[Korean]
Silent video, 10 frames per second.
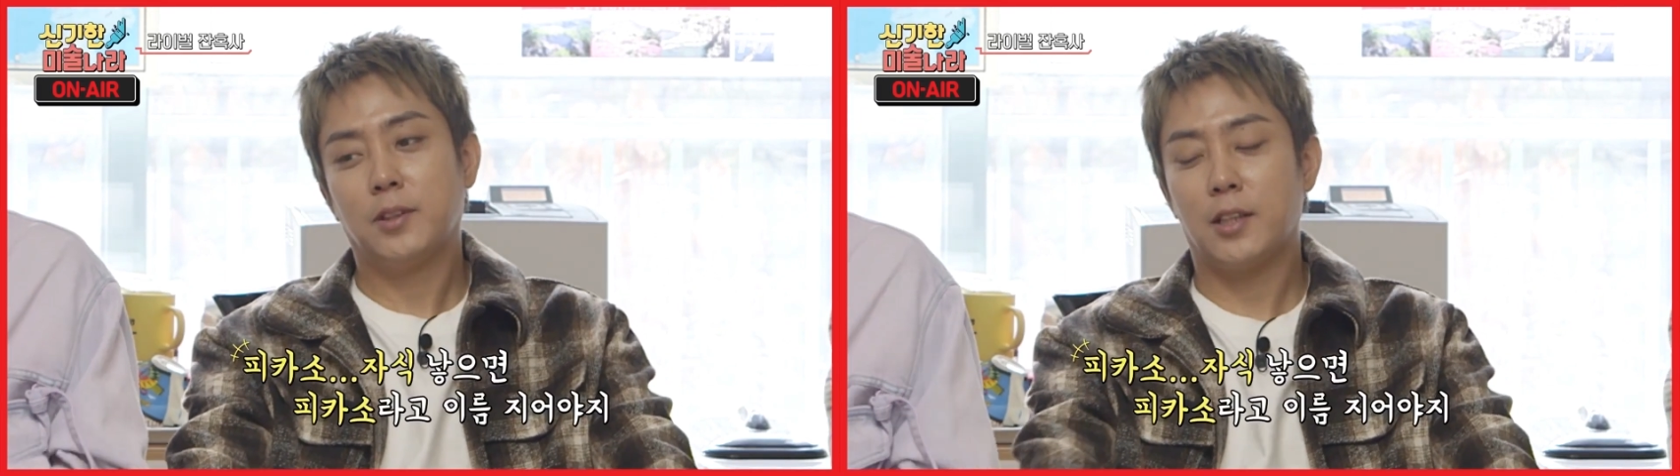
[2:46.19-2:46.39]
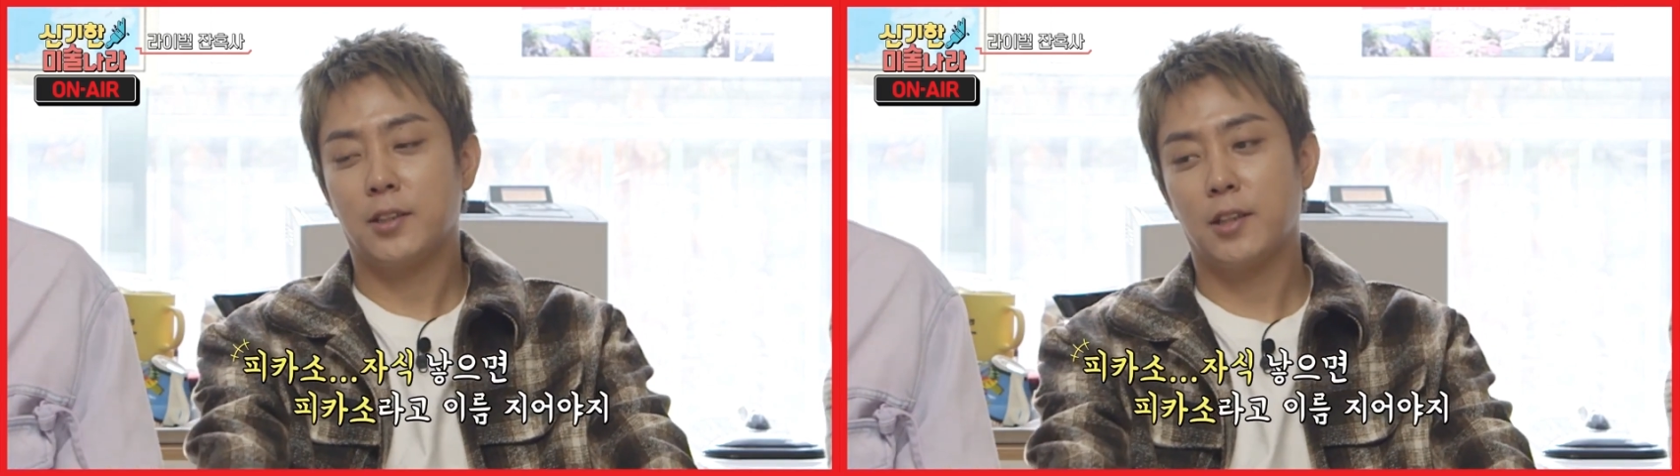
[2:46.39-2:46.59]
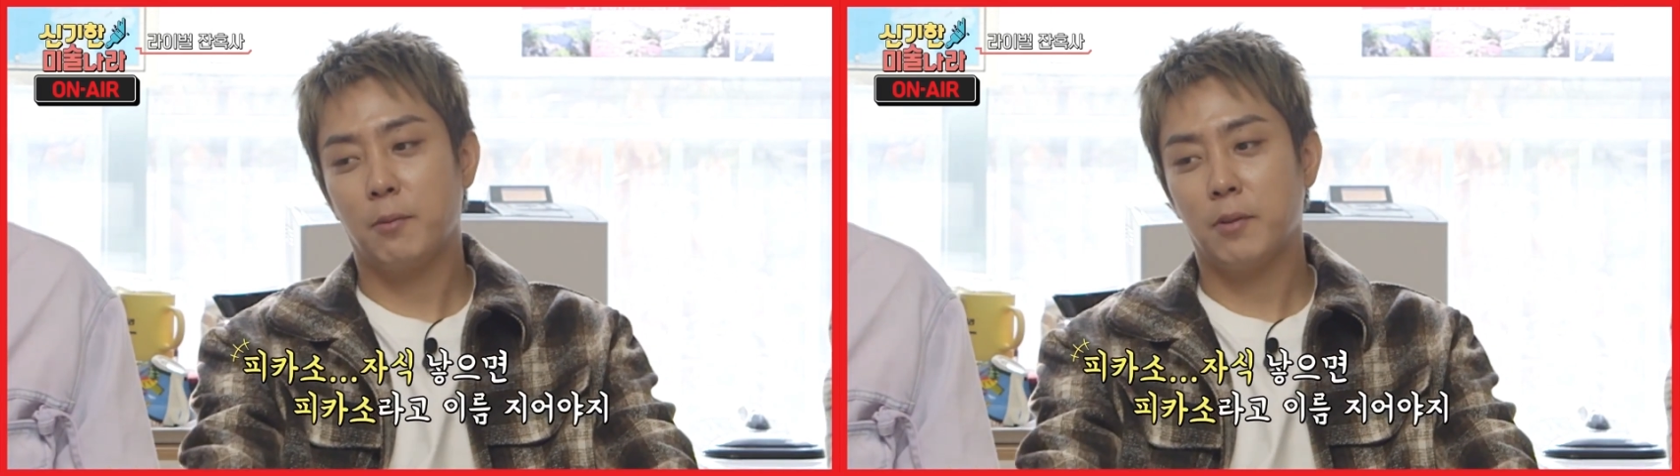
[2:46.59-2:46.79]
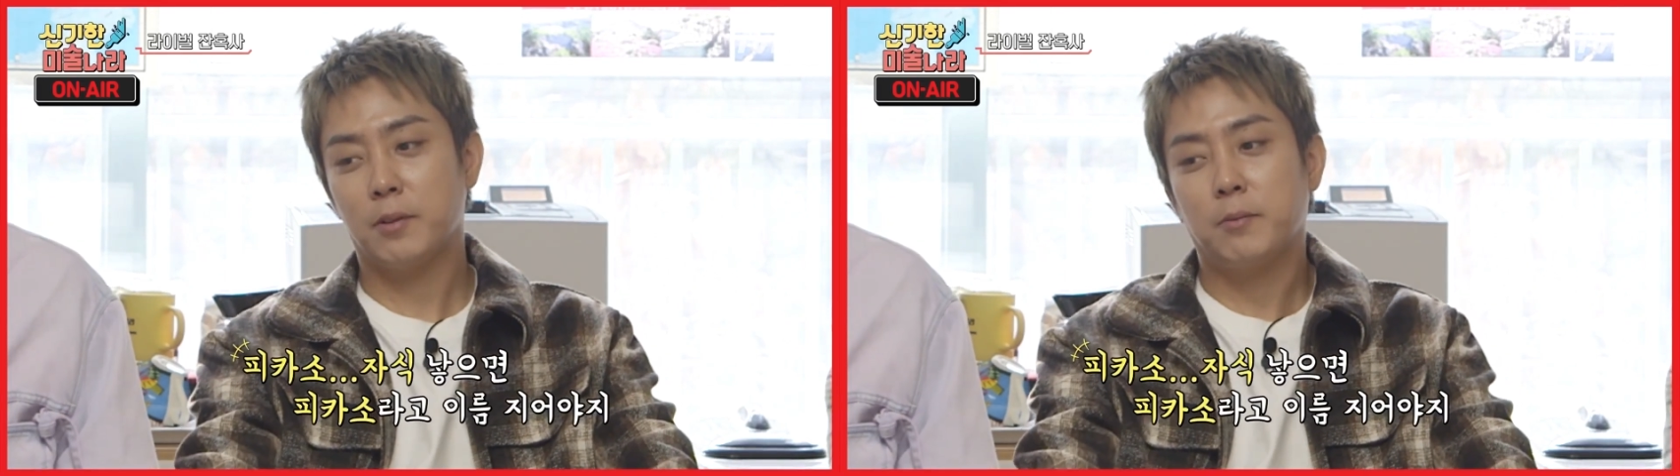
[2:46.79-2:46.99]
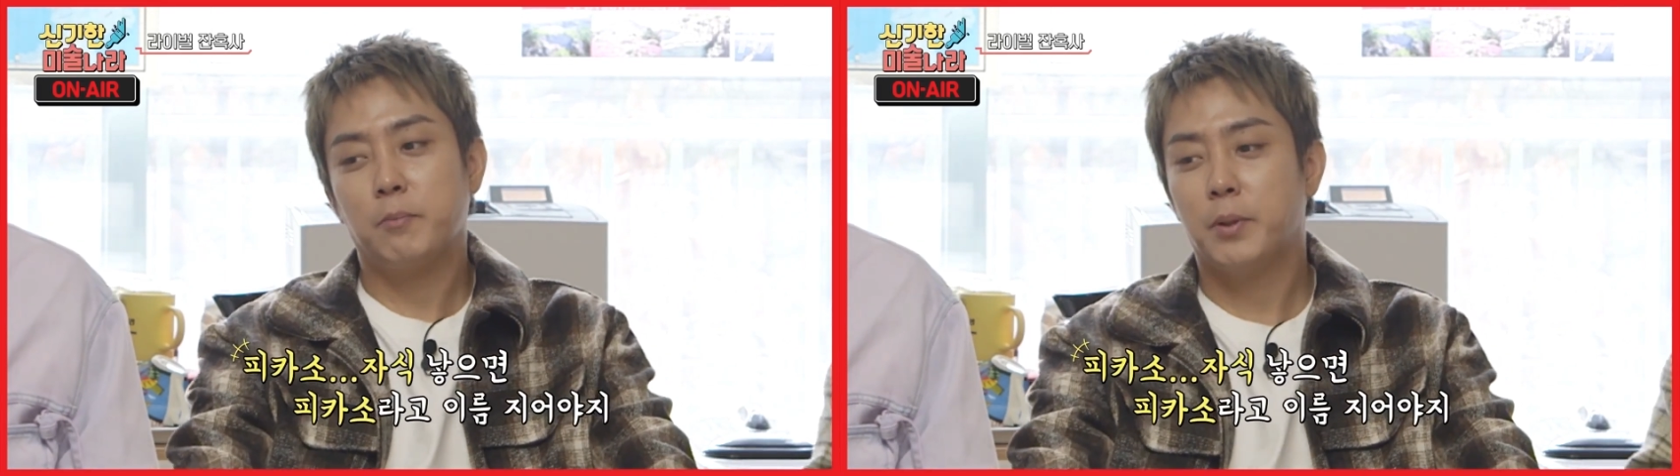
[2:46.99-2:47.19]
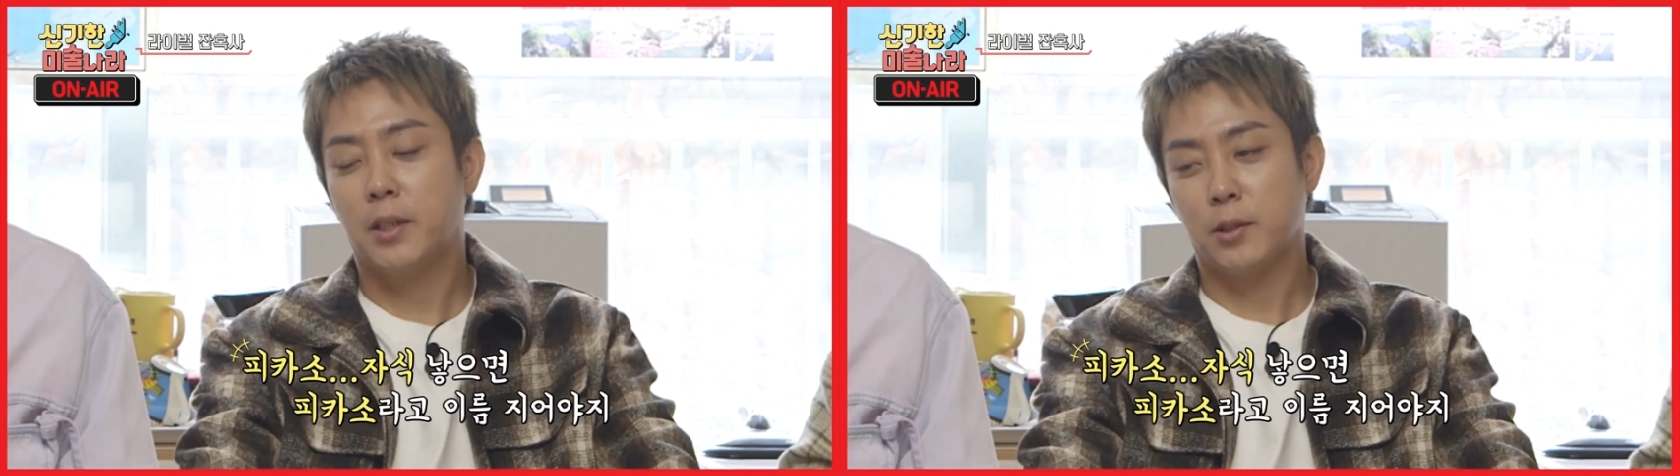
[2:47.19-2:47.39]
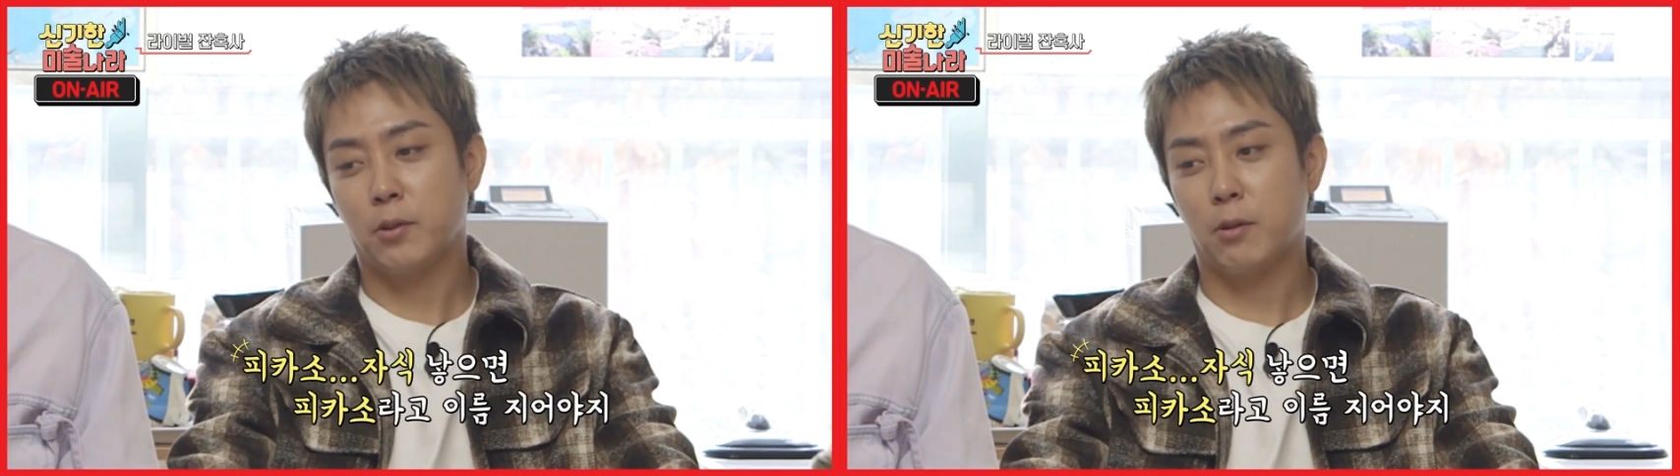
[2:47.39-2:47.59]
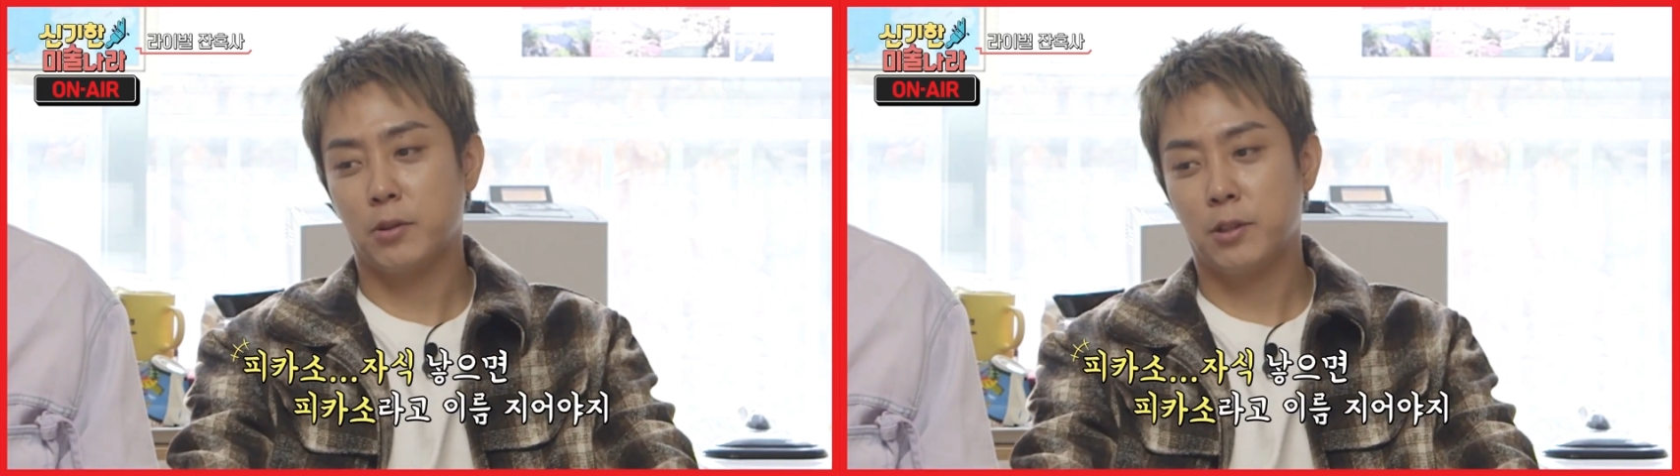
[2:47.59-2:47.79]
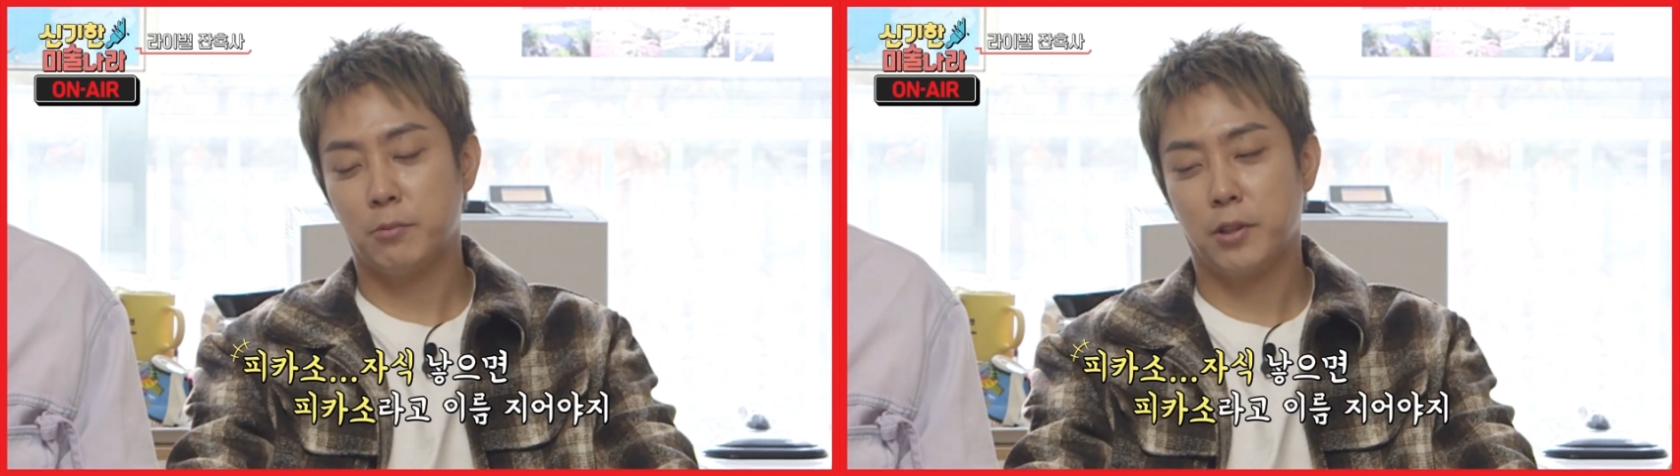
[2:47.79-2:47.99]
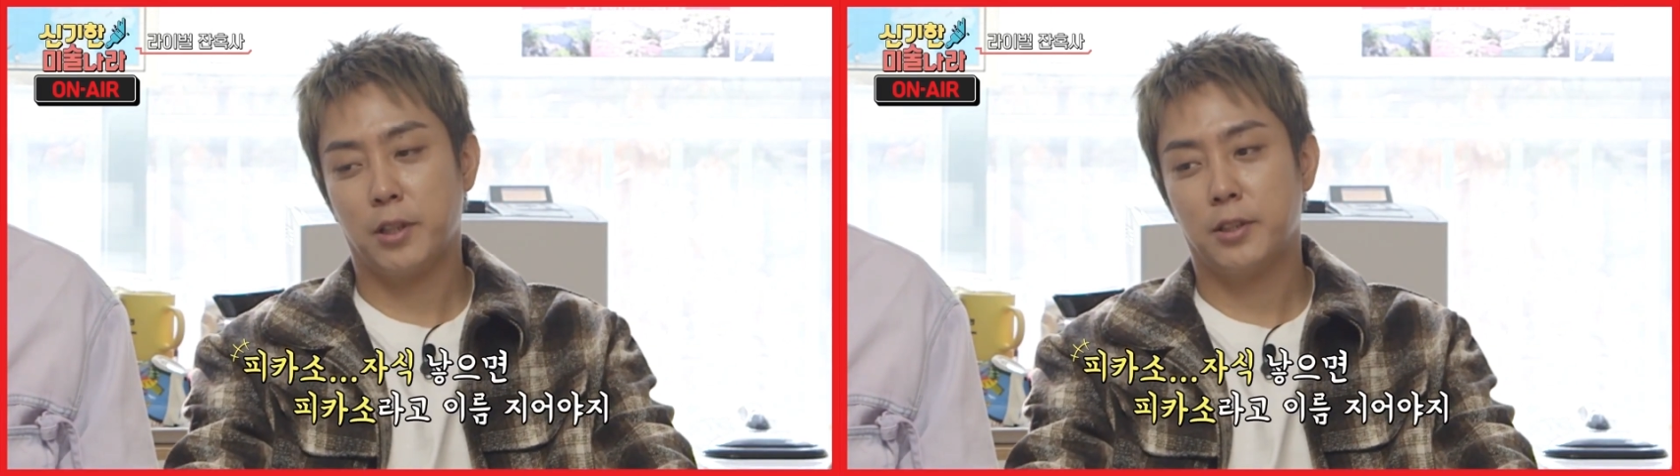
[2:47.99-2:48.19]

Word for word: 자식 나면 피카소라고 이름